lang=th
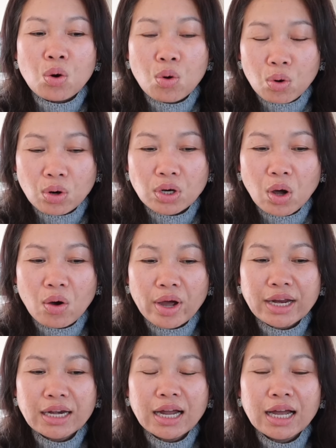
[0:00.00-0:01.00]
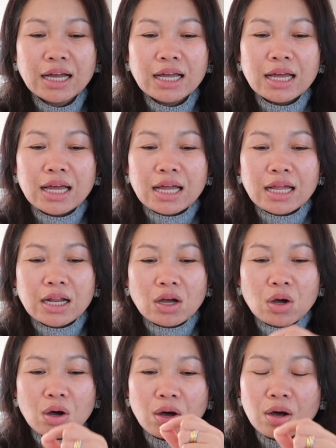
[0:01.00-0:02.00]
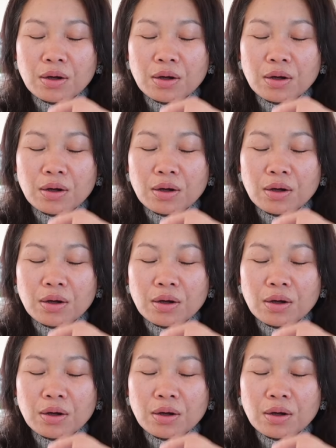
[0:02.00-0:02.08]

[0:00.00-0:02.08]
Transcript: 6 0 0 นะคะ แล้วก็